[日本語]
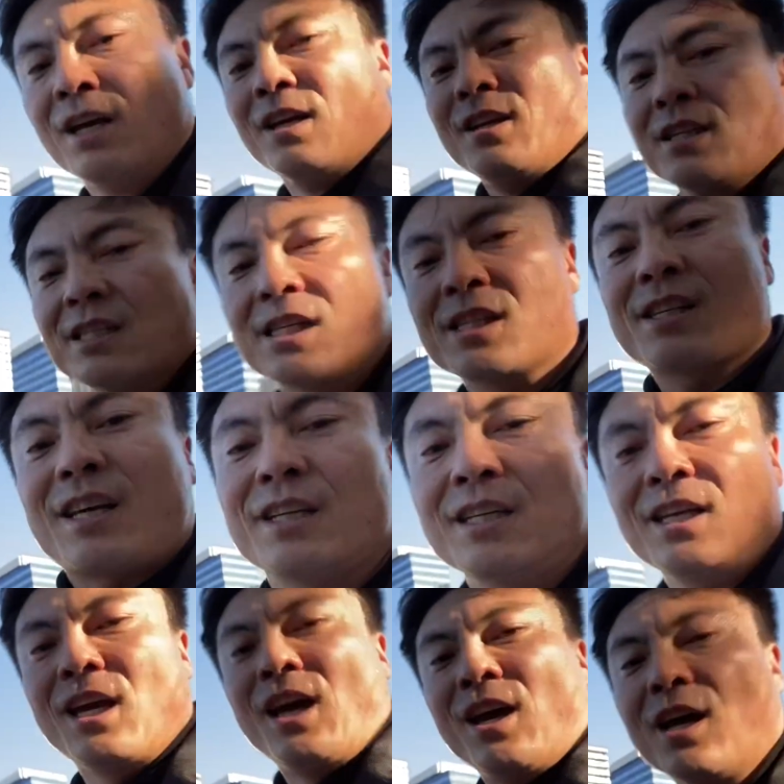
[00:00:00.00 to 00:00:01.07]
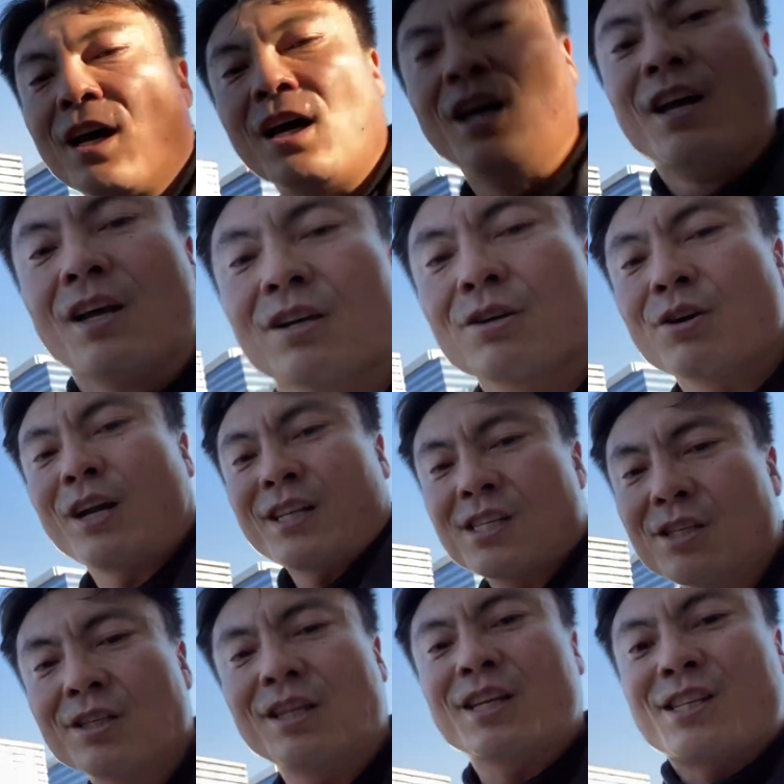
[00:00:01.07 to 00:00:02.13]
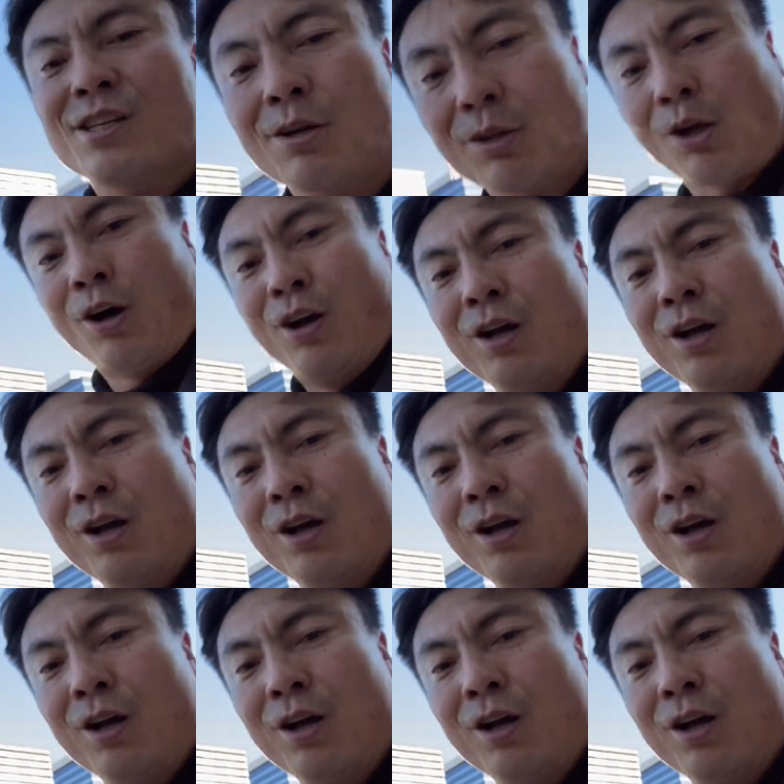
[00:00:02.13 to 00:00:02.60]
静かに暮らすんですよと。